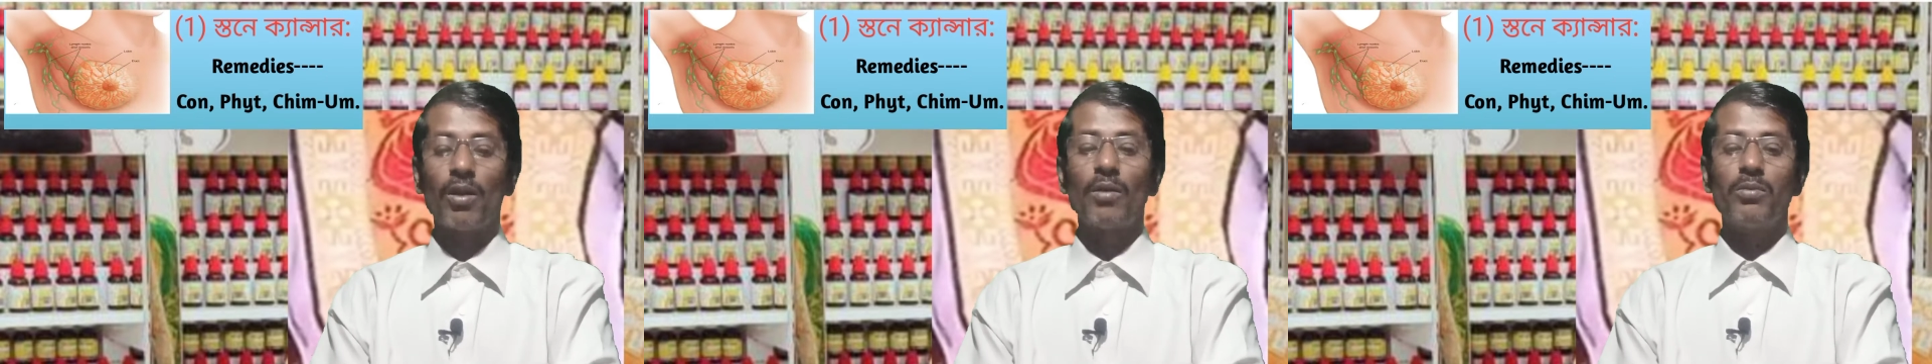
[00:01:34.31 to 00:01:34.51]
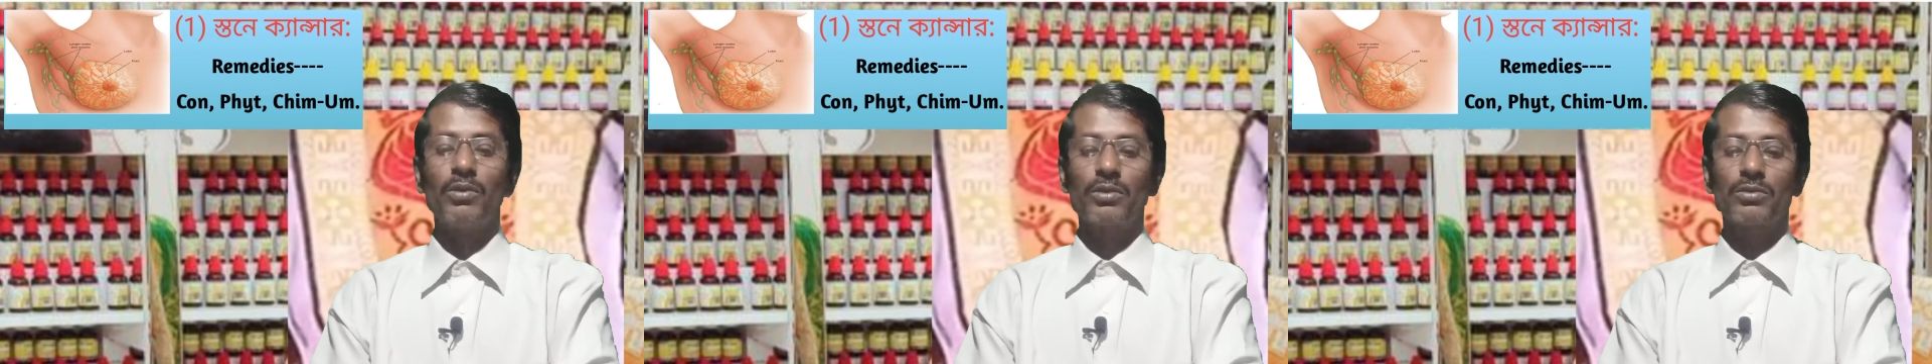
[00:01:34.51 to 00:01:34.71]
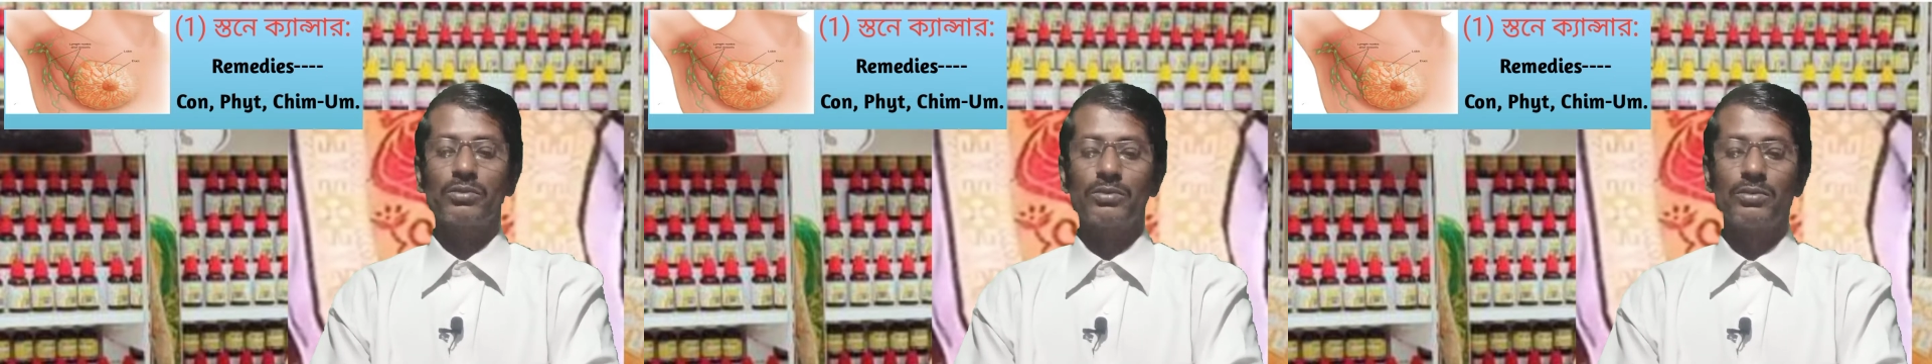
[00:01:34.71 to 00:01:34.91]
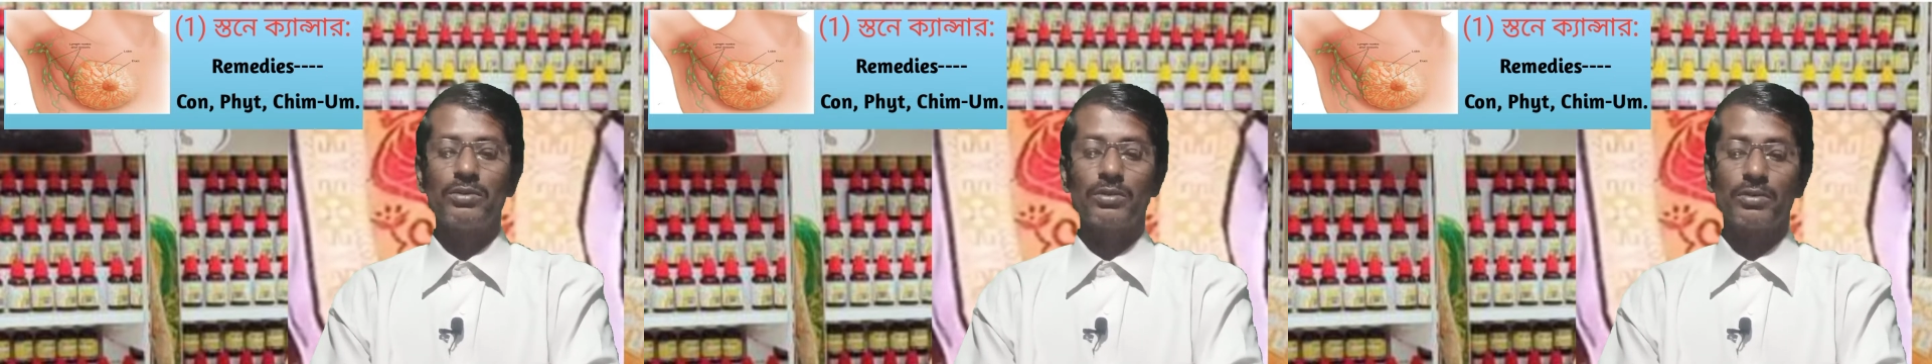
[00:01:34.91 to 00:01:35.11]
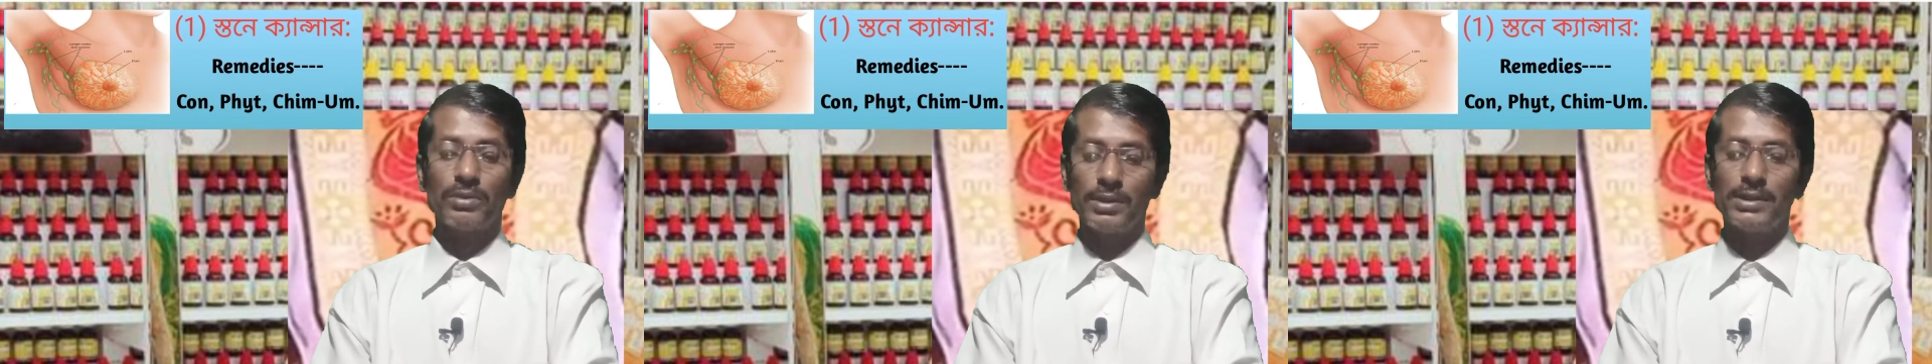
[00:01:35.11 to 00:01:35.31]
অবরুদ্ধ
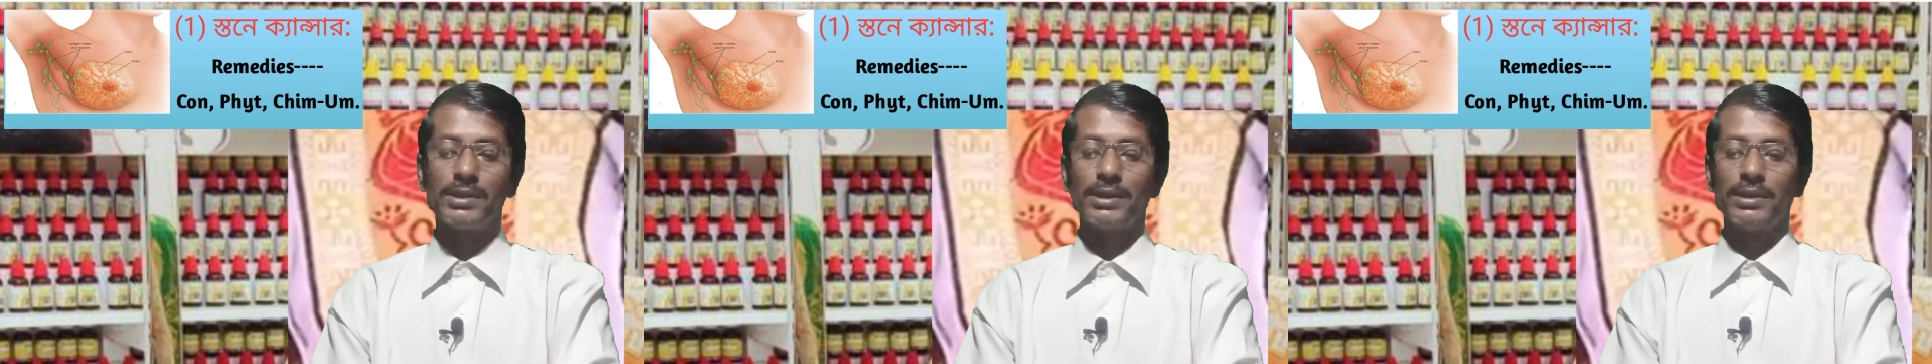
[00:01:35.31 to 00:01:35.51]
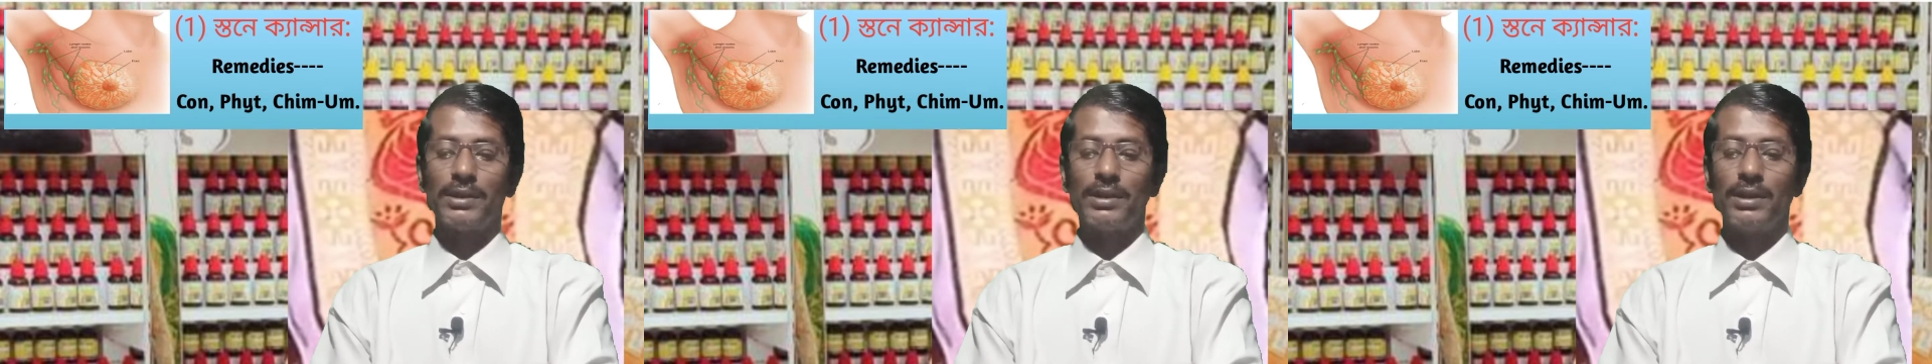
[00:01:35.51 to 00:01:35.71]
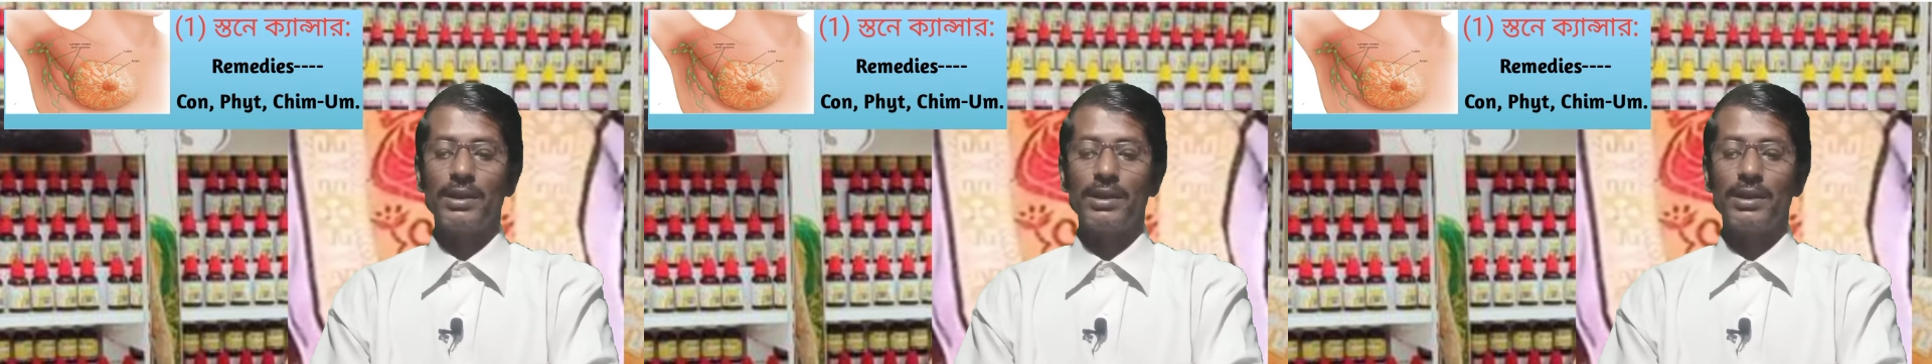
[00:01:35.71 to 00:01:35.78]
রয়েছে